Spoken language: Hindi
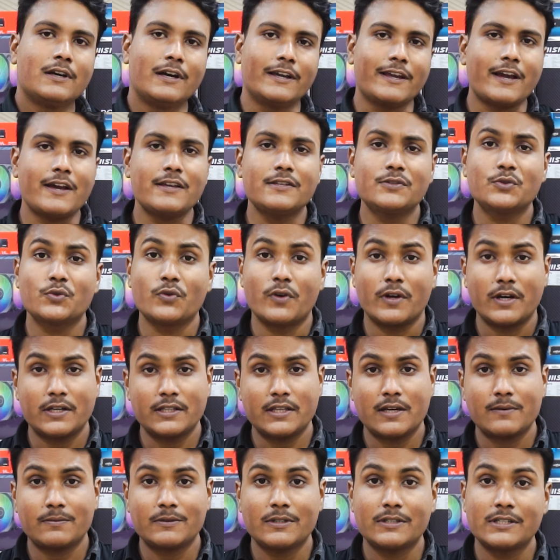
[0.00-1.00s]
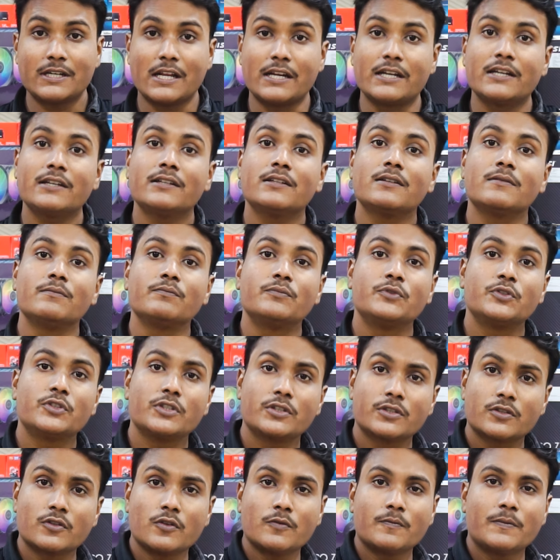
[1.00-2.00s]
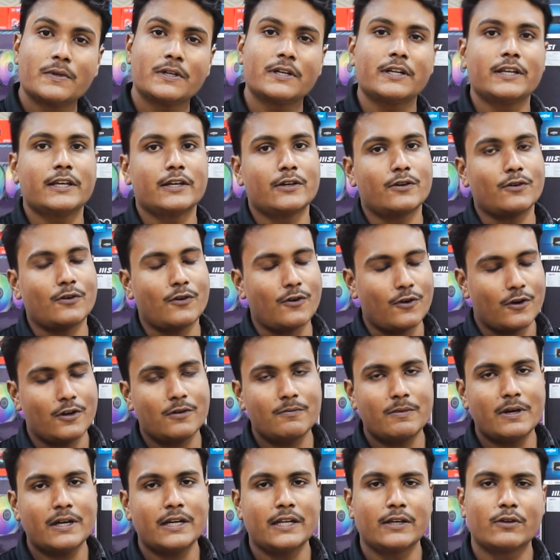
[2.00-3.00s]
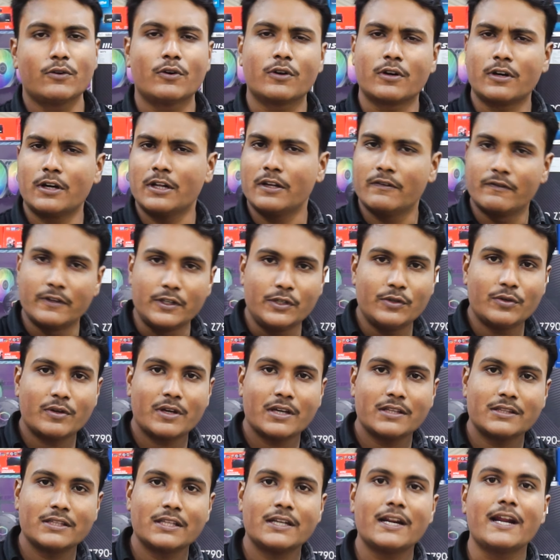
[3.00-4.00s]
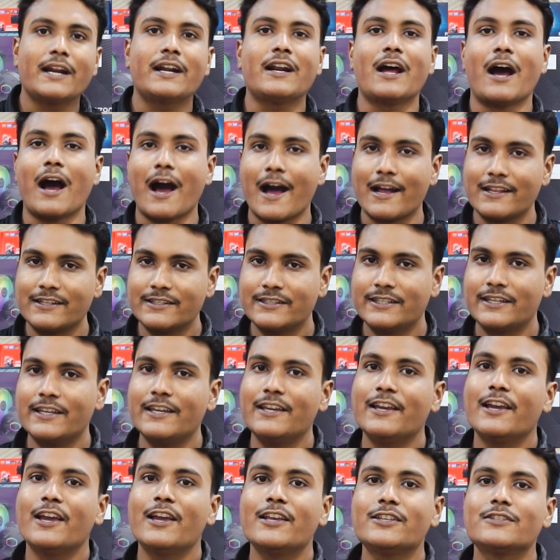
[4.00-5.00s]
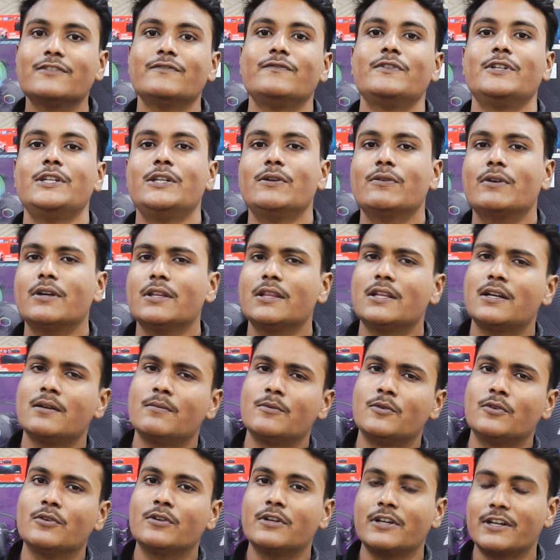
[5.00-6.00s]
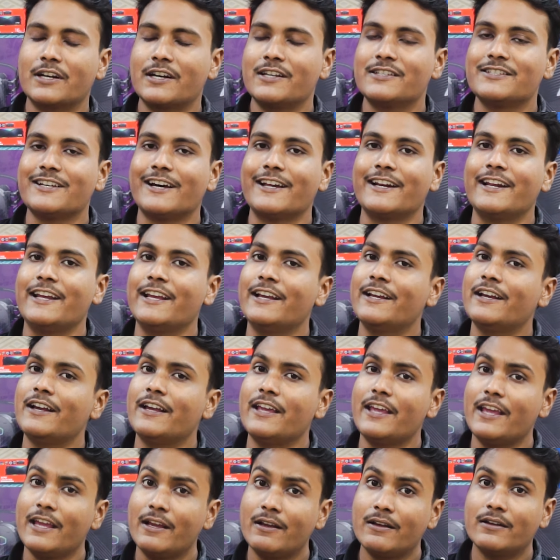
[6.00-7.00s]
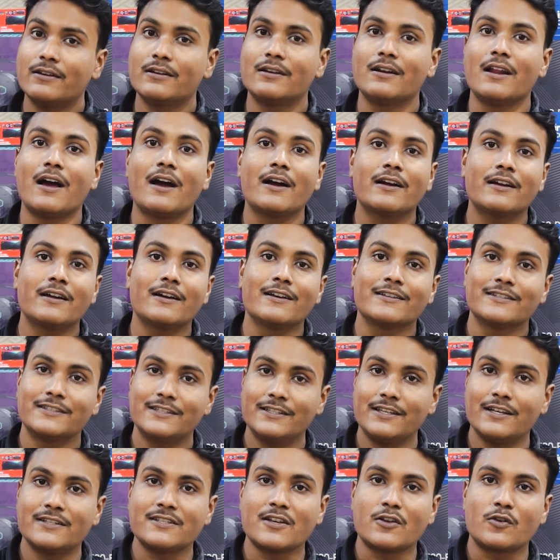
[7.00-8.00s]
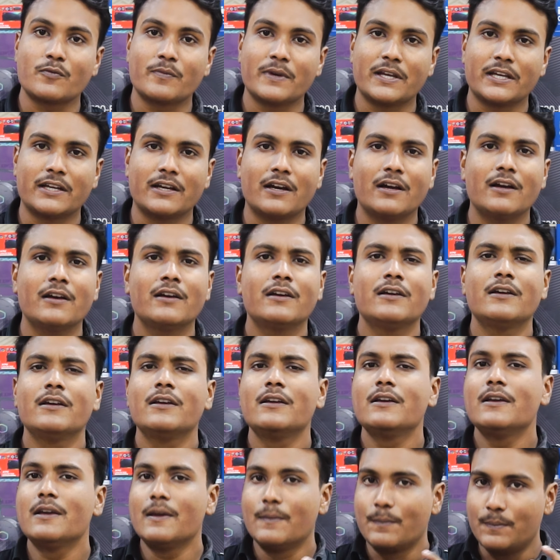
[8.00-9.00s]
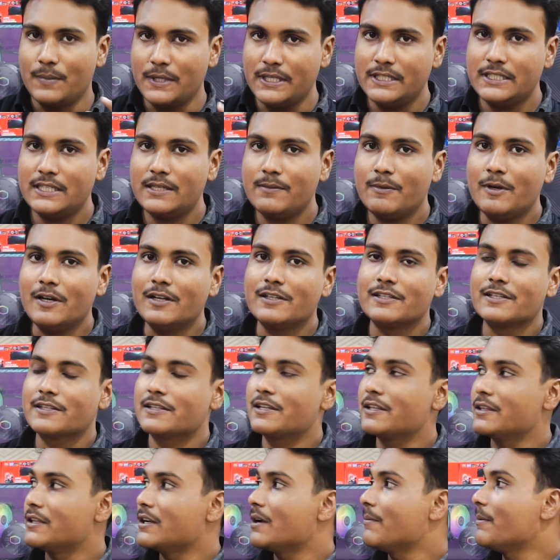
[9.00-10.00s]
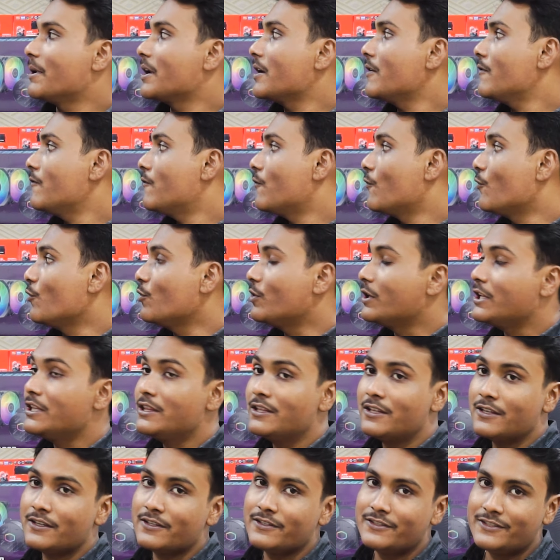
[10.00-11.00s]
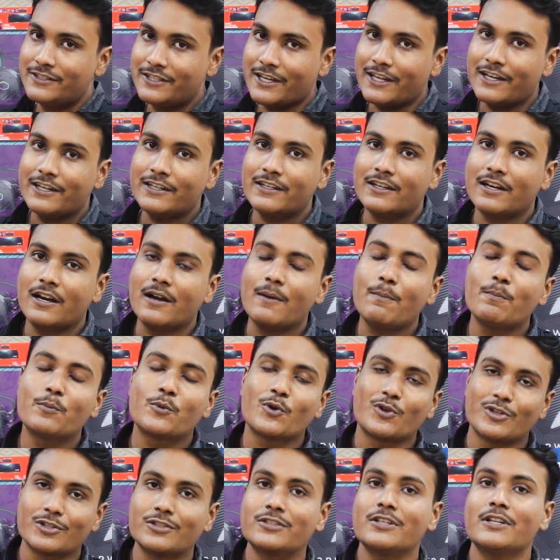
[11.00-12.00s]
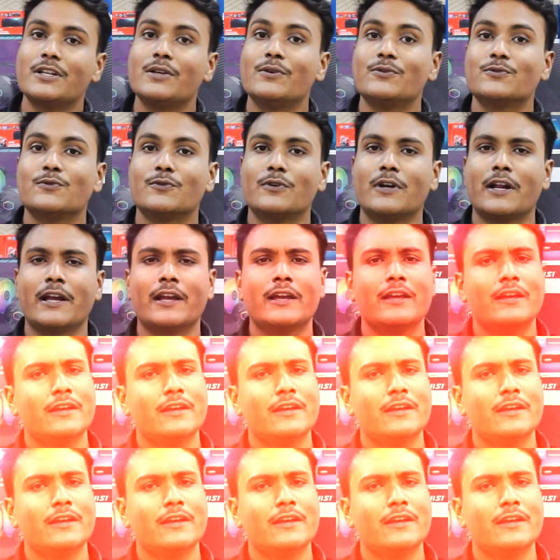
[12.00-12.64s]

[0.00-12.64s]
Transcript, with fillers: हाय गाइस स्वागत है आपका क्लाइडेंट कंप्यूटर्स के ऊपर एक और बार एक और नए वीडियो के अंदर एंड आज के इस वीडियो के अंदर हम लोग करने जा रहे हैं एक लाख अस्सी हज़ार रुपये का पीसी बिल्ड जिसके अंदर हमारा फोर्टीन जेन का प्रोसेसर यूज़ हो रहा